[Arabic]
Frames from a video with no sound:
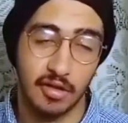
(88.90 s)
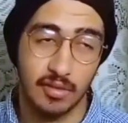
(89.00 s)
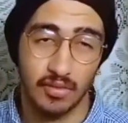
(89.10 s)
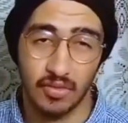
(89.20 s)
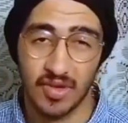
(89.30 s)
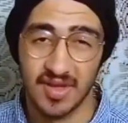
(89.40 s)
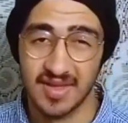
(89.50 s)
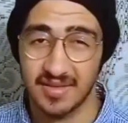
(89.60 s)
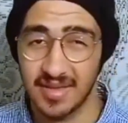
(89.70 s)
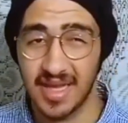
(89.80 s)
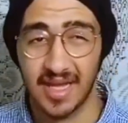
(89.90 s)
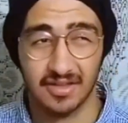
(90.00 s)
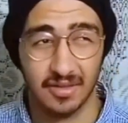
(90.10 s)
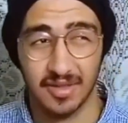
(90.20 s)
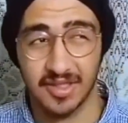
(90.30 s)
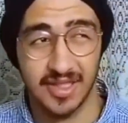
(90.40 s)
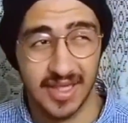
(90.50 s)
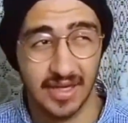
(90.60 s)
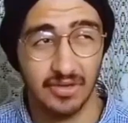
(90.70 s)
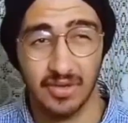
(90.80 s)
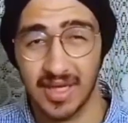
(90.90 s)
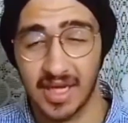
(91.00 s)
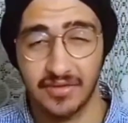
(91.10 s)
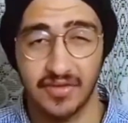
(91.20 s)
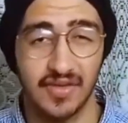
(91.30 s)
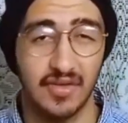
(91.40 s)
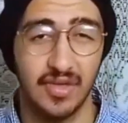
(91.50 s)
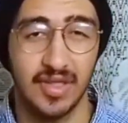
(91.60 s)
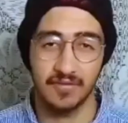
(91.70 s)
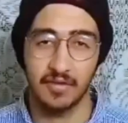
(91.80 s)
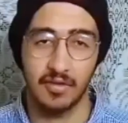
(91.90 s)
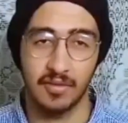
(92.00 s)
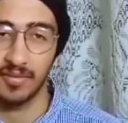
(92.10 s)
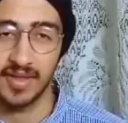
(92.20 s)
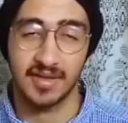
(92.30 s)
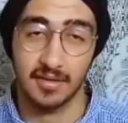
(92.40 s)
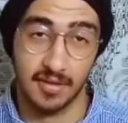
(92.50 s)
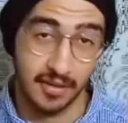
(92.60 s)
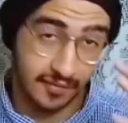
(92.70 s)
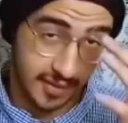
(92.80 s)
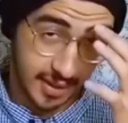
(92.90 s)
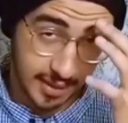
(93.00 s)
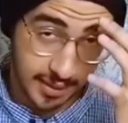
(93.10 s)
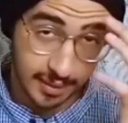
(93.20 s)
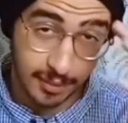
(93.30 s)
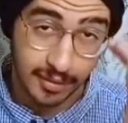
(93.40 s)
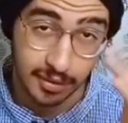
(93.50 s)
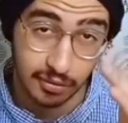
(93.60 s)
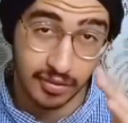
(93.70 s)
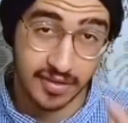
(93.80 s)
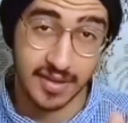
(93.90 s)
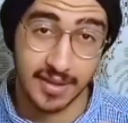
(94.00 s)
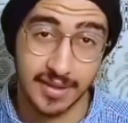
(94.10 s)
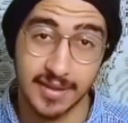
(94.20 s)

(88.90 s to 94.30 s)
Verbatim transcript: جرام وزن لا يعتبر تقيل قوي ولا خفيف قوي فهو 199 فدي حاجة برضك كويسة